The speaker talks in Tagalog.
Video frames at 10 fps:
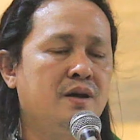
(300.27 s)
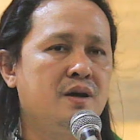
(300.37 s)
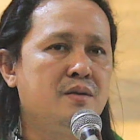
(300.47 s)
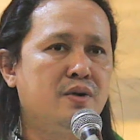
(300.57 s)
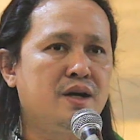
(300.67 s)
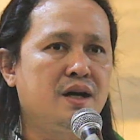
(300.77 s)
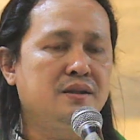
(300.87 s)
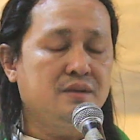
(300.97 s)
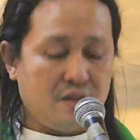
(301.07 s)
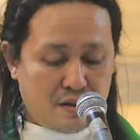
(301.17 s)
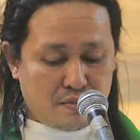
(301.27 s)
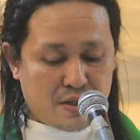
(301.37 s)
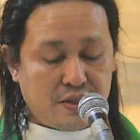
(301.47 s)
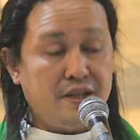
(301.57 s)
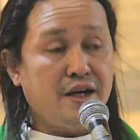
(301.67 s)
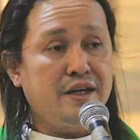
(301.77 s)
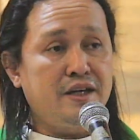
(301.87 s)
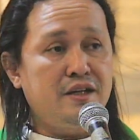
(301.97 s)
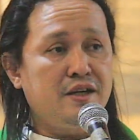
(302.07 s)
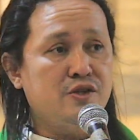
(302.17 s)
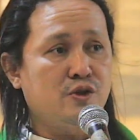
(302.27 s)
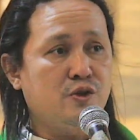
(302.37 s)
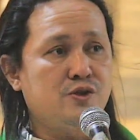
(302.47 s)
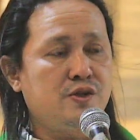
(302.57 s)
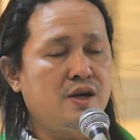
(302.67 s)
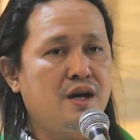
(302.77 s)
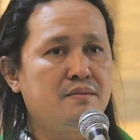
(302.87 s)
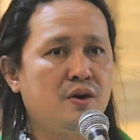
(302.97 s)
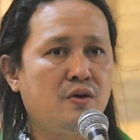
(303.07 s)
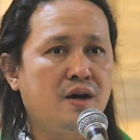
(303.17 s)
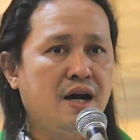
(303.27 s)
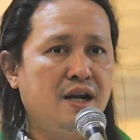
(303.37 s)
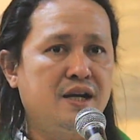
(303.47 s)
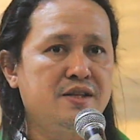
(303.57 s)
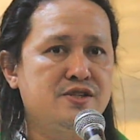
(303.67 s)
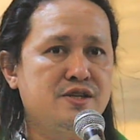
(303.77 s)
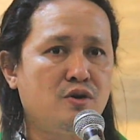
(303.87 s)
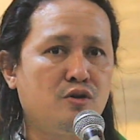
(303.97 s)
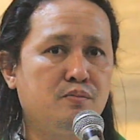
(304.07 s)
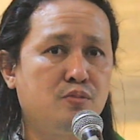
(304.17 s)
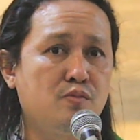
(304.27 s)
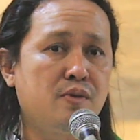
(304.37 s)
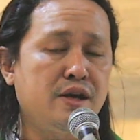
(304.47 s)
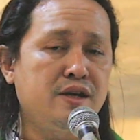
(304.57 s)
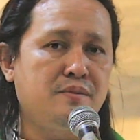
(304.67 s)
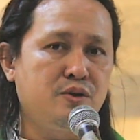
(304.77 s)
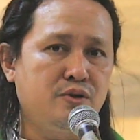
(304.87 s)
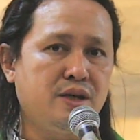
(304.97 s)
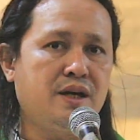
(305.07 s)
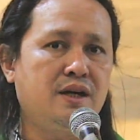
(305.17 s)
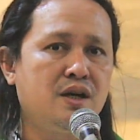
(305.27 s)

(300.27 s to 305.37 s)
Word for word: Manang mas gidayig ni Isos ang maong halad sa maong pobre nga byuda